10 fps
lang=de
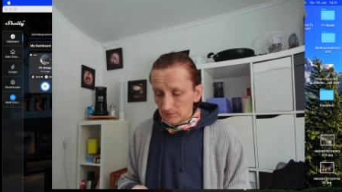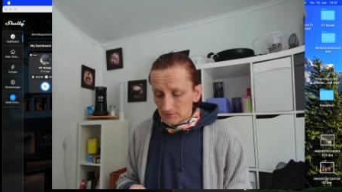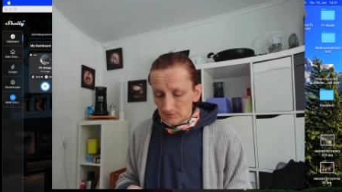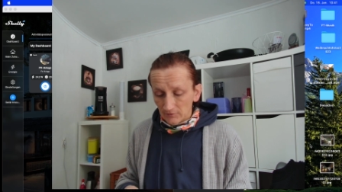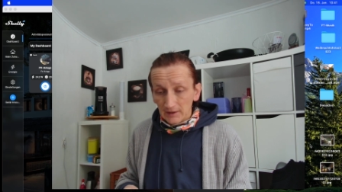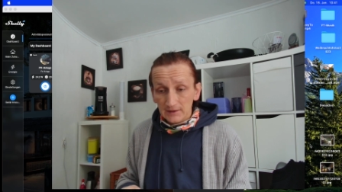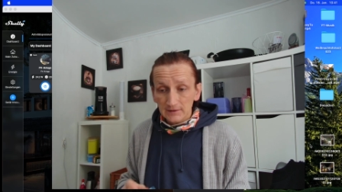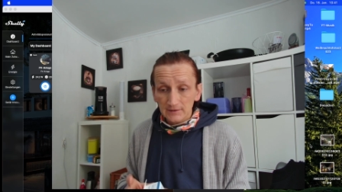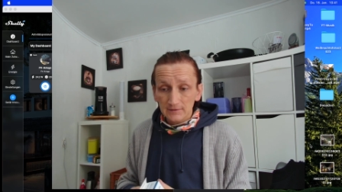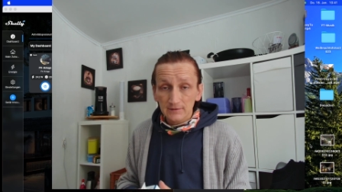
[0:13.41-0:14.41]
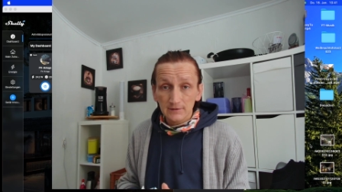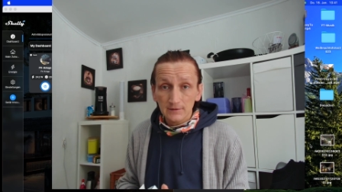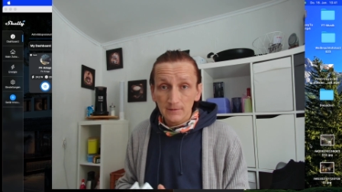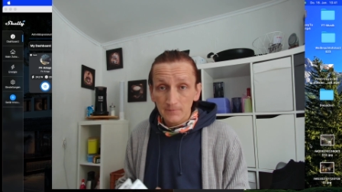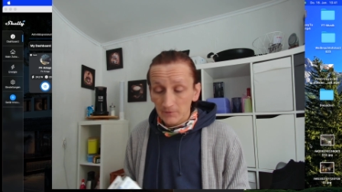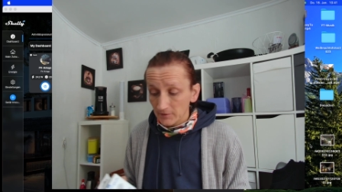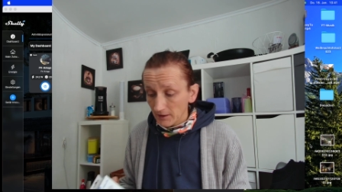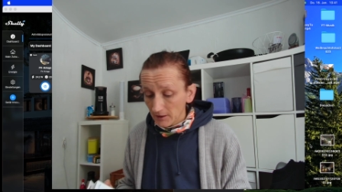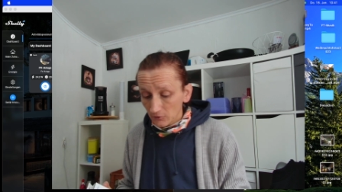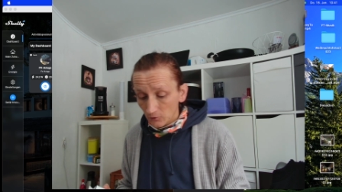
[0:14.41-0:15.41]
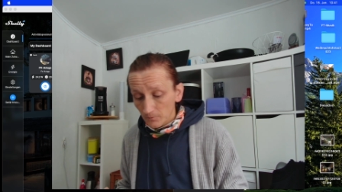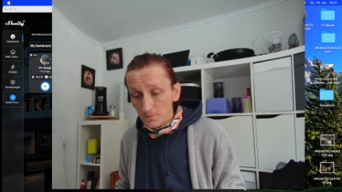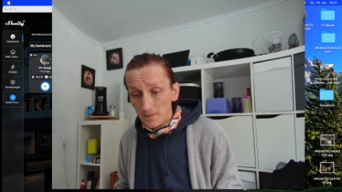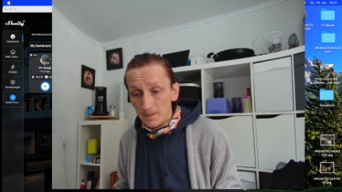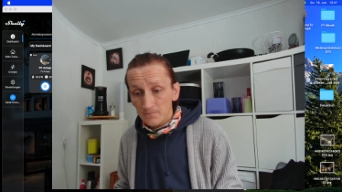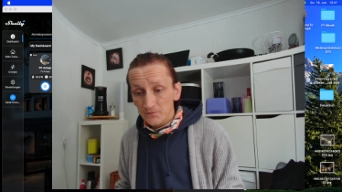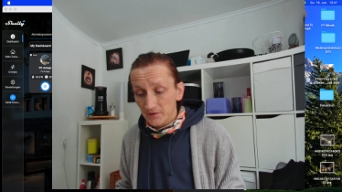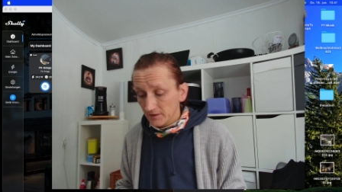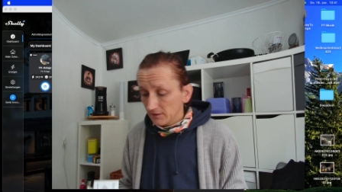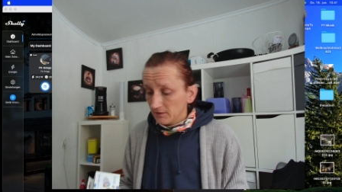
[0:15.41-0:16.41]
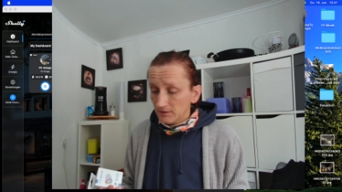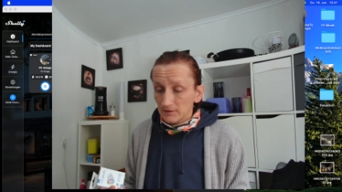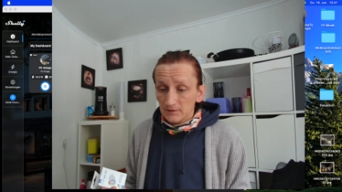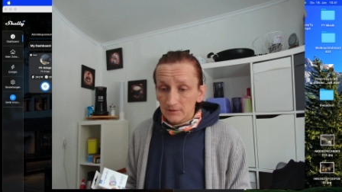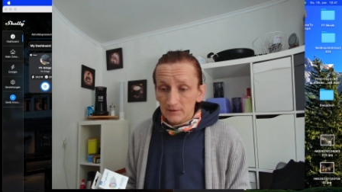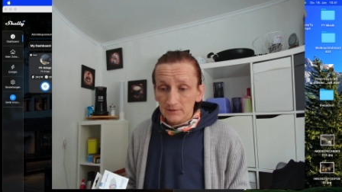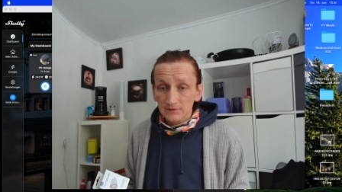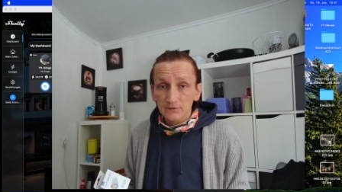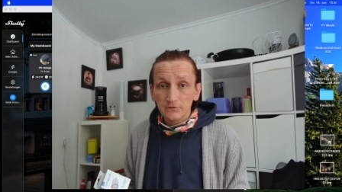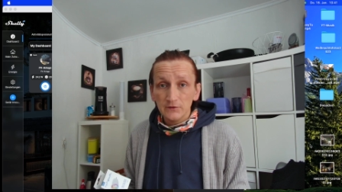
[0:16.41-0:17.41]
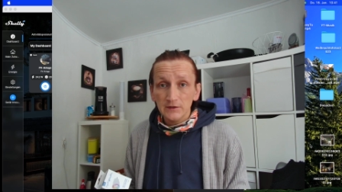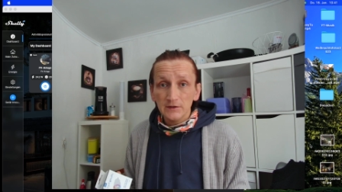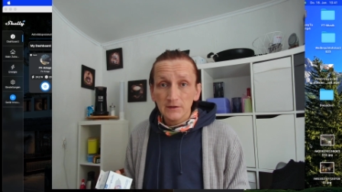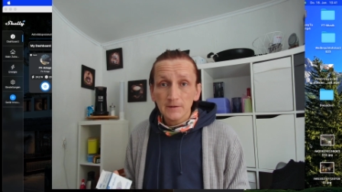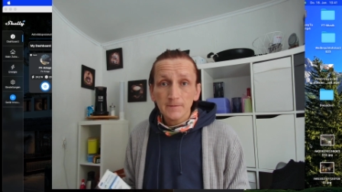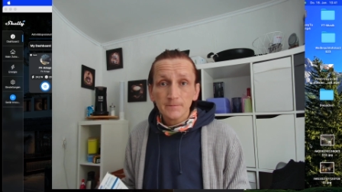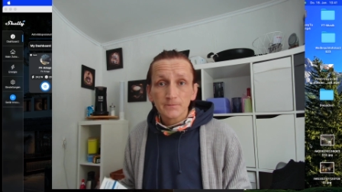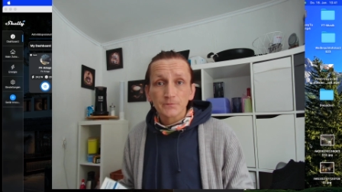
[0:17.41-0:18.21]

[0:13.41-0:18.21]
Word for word: zwar geht es darum, dass wir